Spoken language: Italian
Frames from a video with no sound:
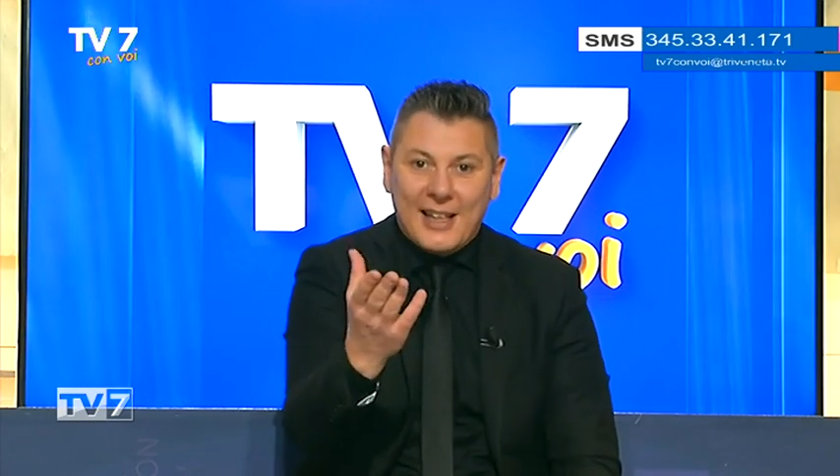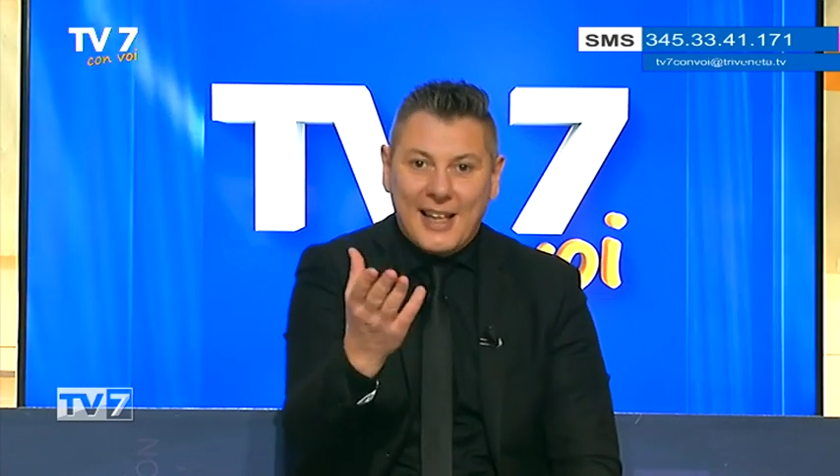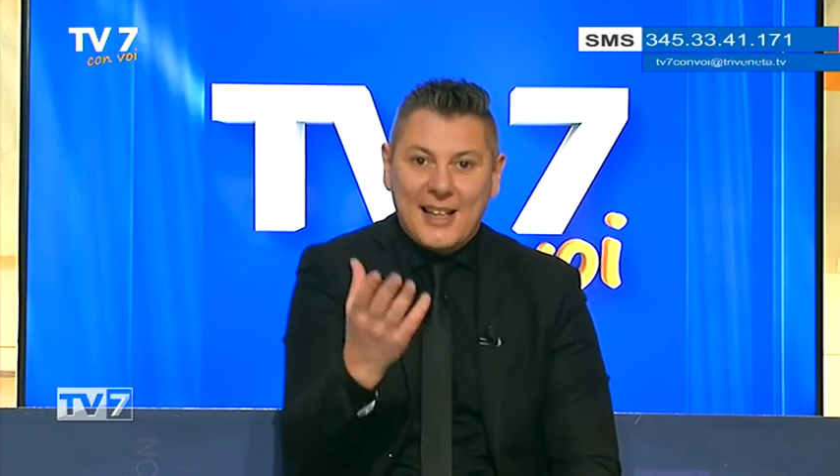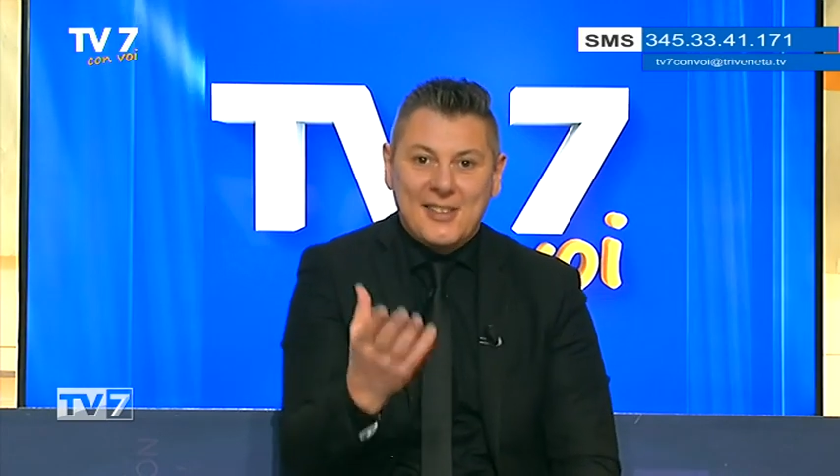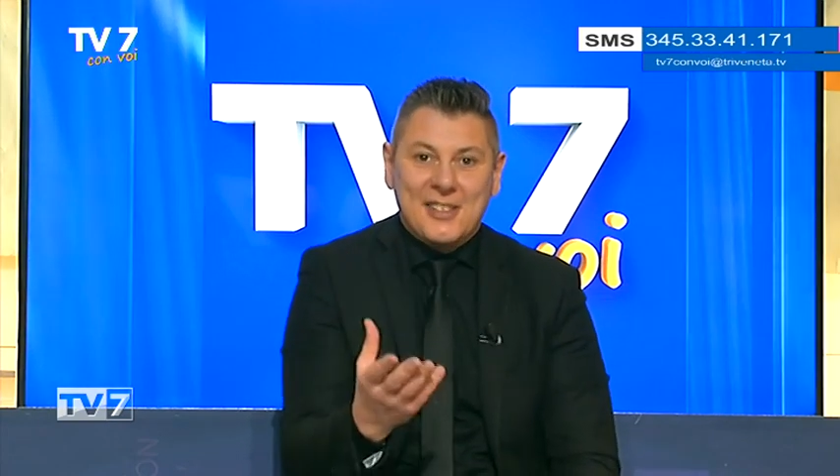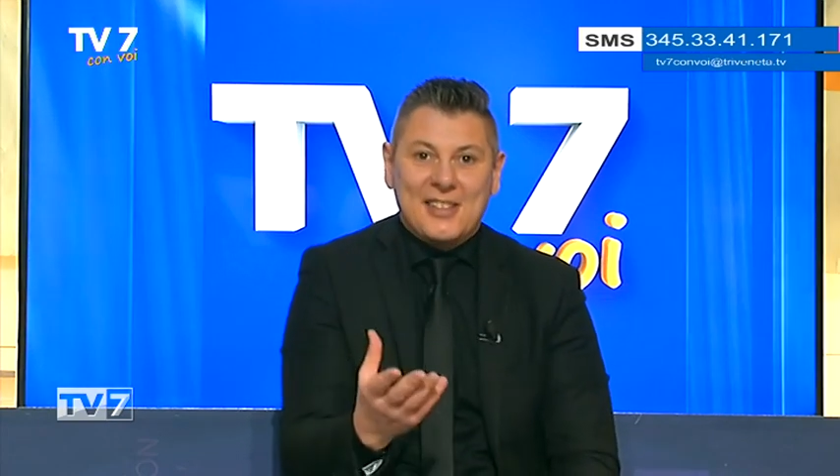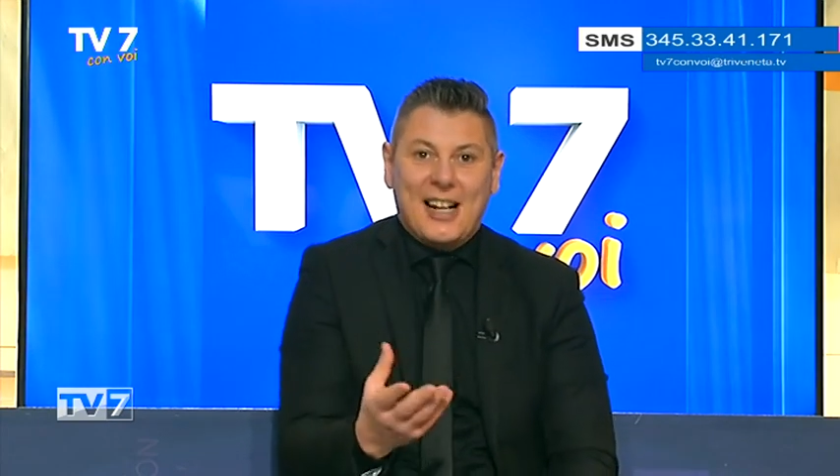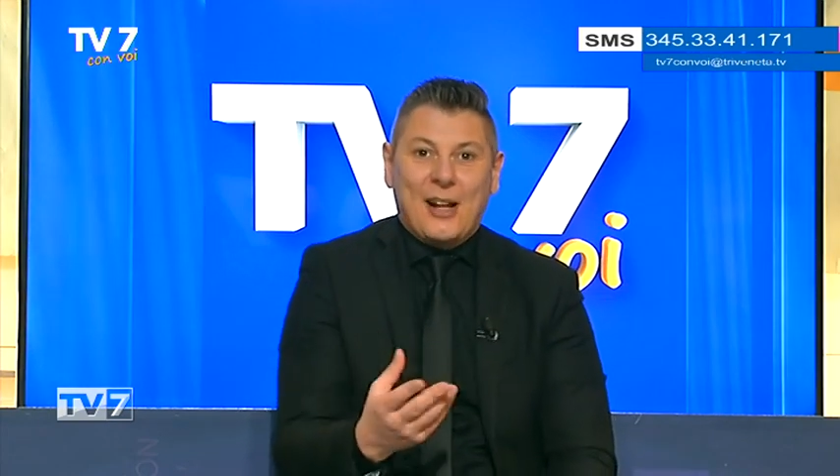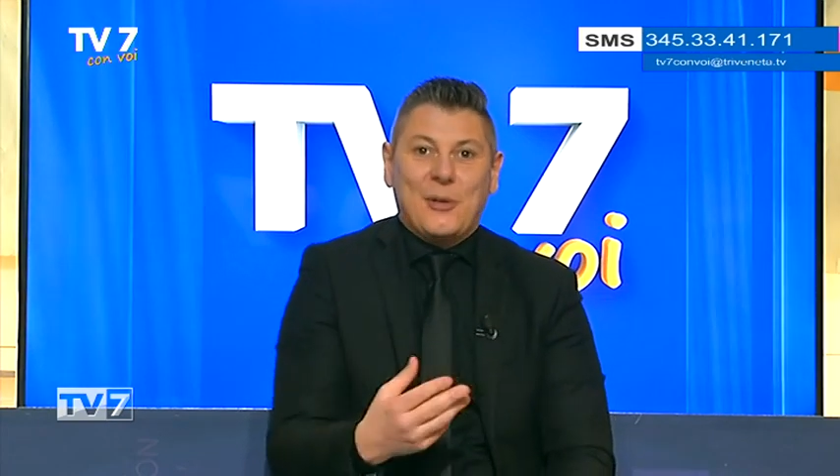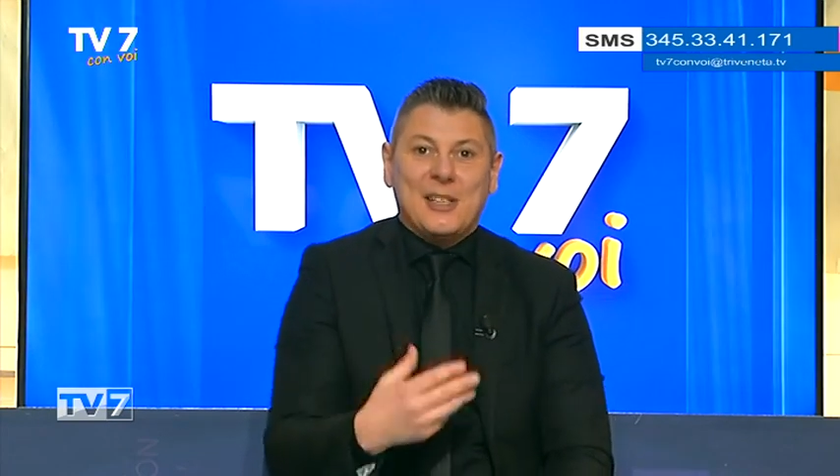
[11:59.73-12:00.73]
che ci
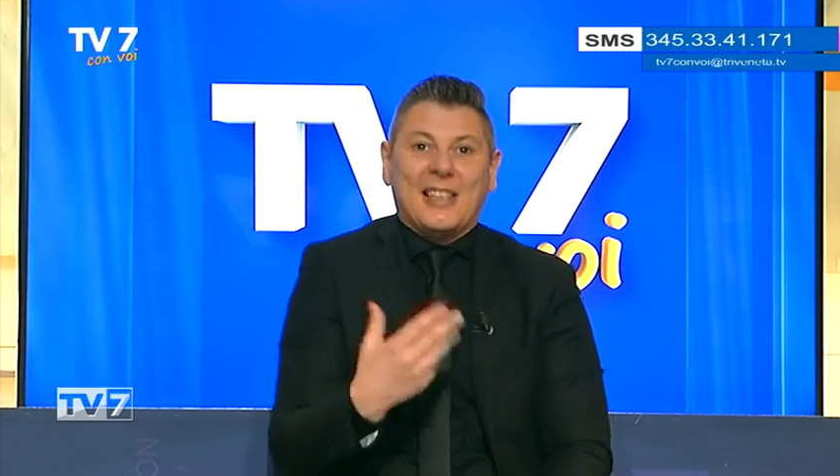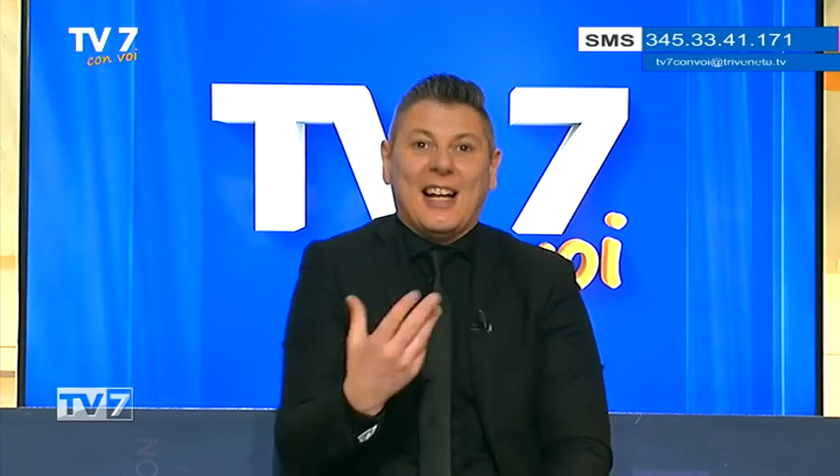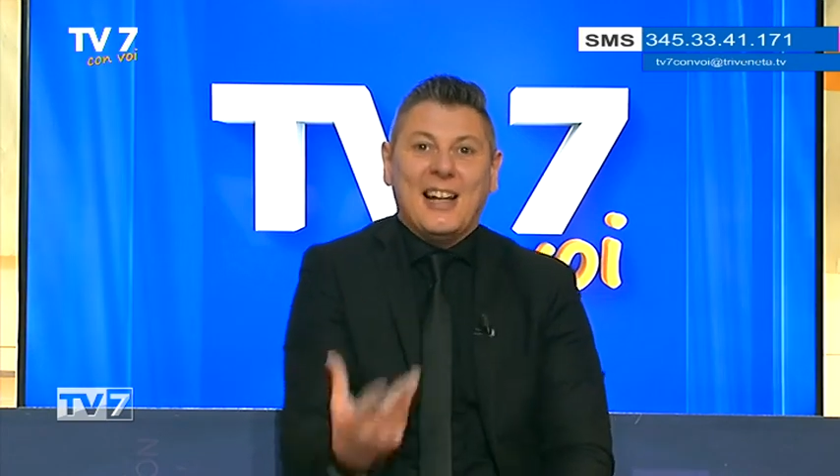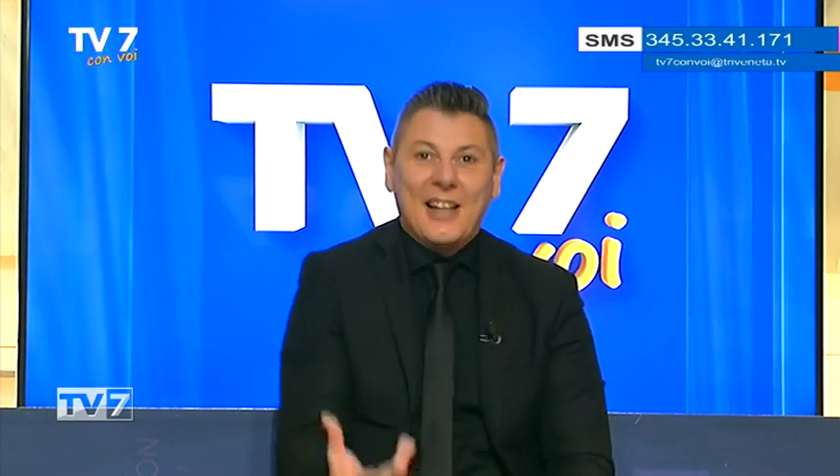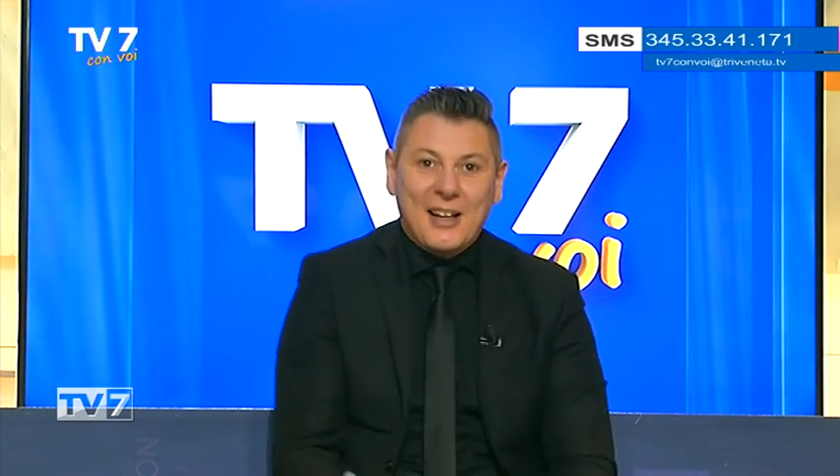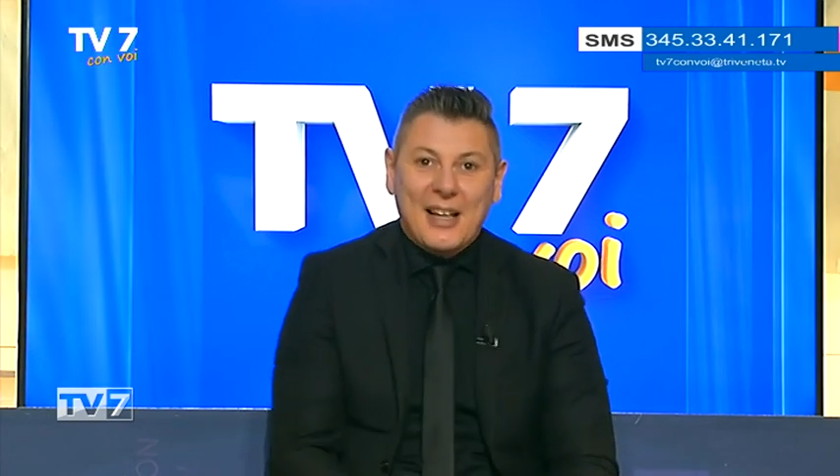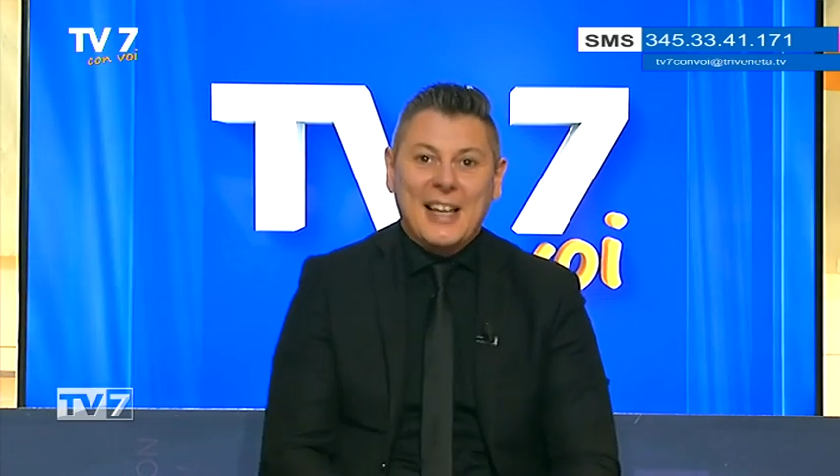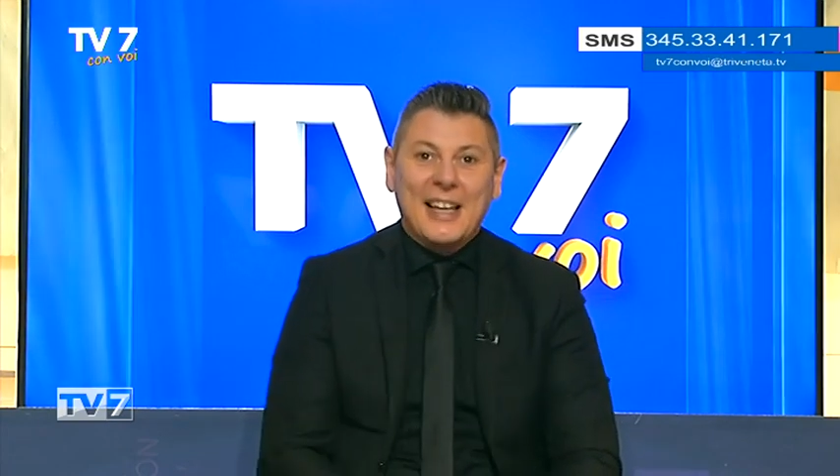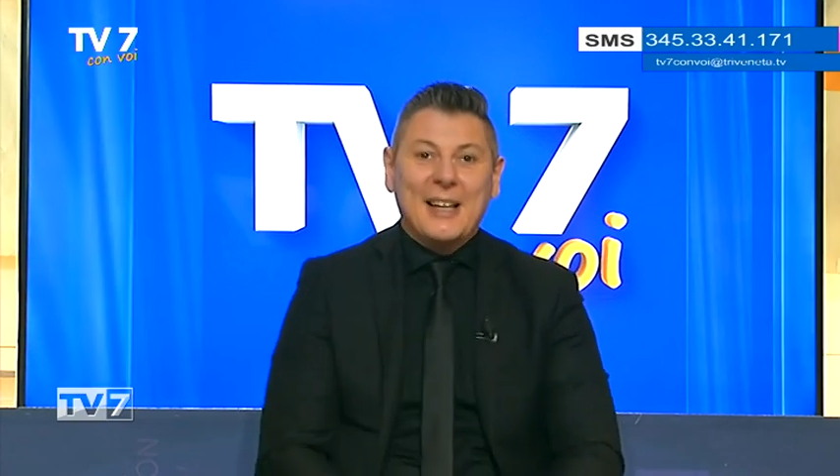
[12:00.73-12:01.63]
sarà questa eh,